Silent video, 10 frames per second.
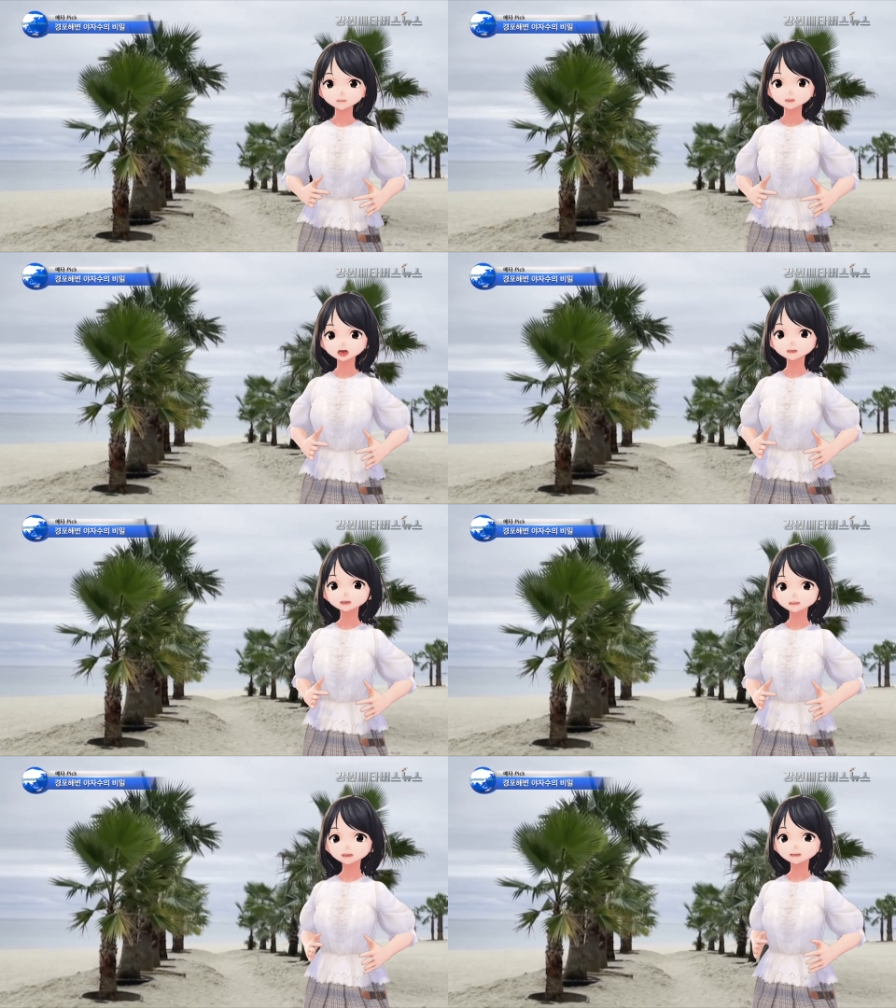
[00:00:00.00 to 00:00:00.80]
결론적으로
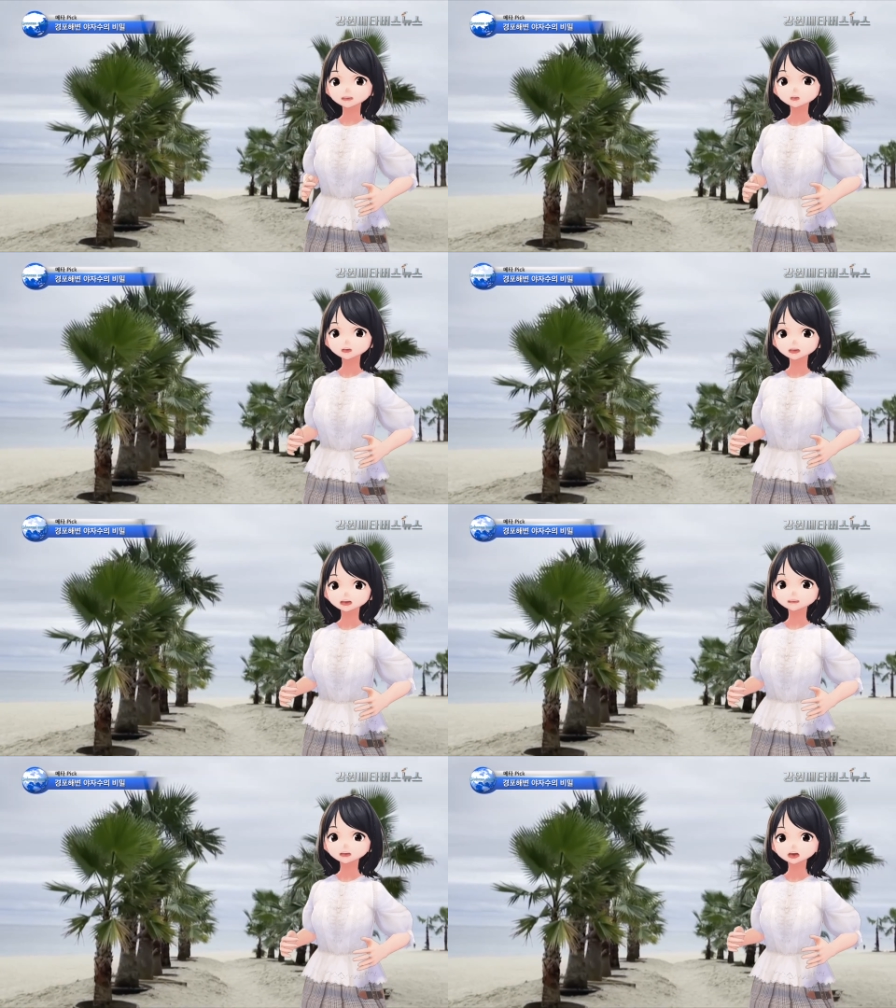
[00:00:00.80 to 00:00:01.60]
경포해변
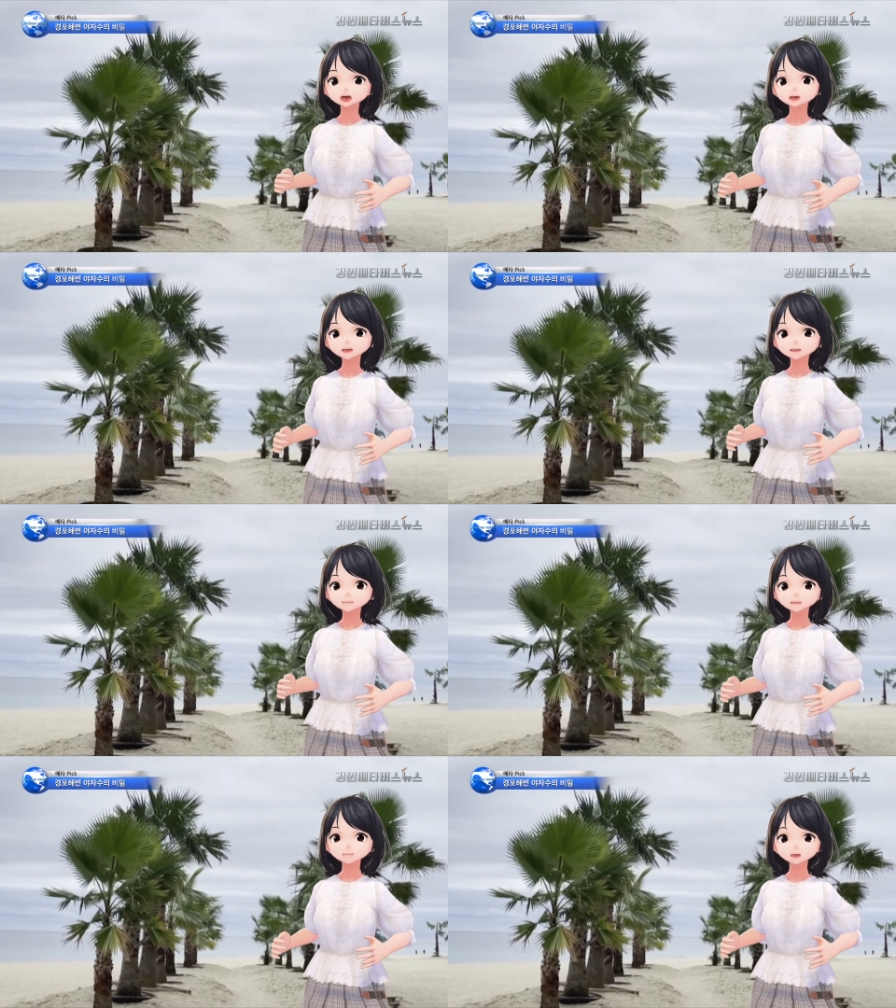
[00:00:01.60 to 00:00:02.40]
야자수는
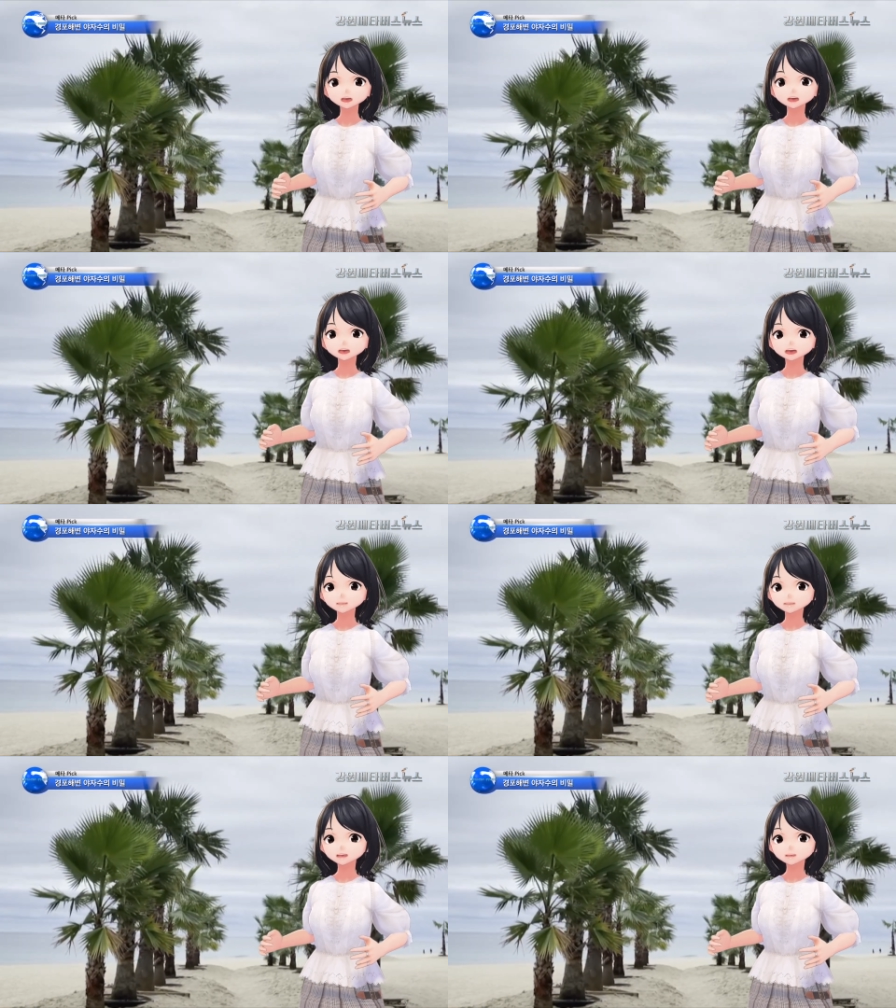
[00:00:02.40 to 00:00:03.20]
11월까지만
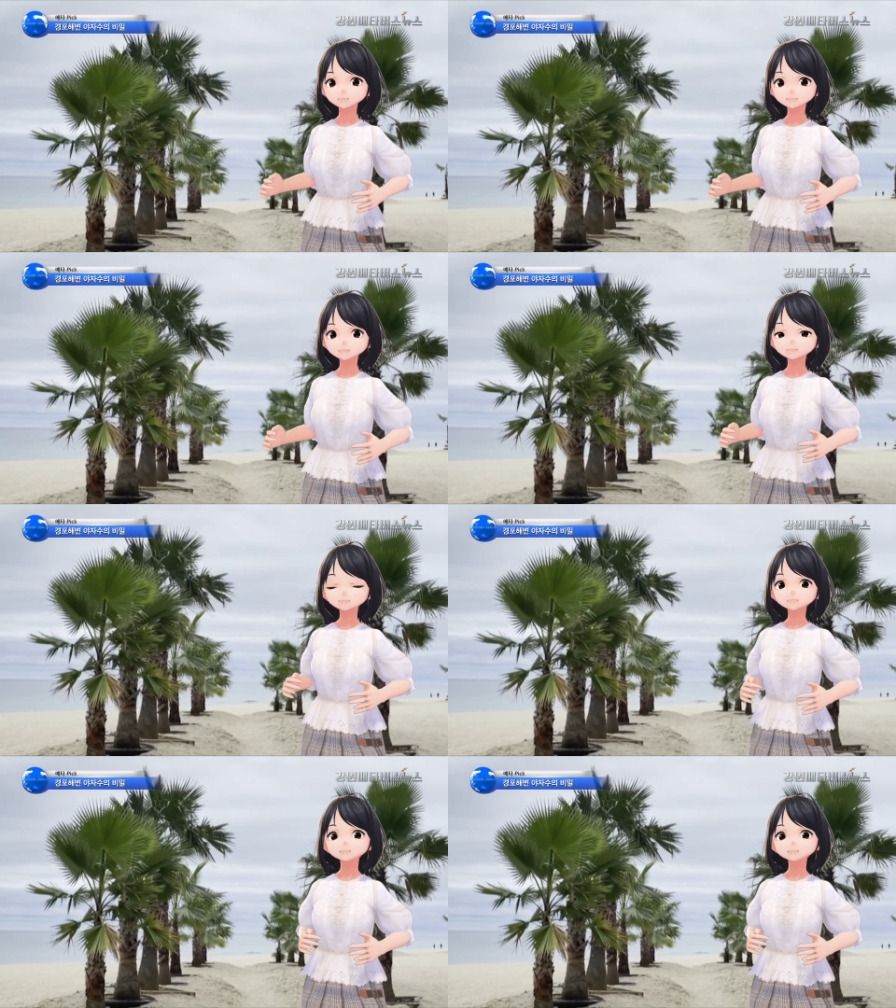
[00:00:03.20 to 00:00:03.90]
볼 수 있습니다.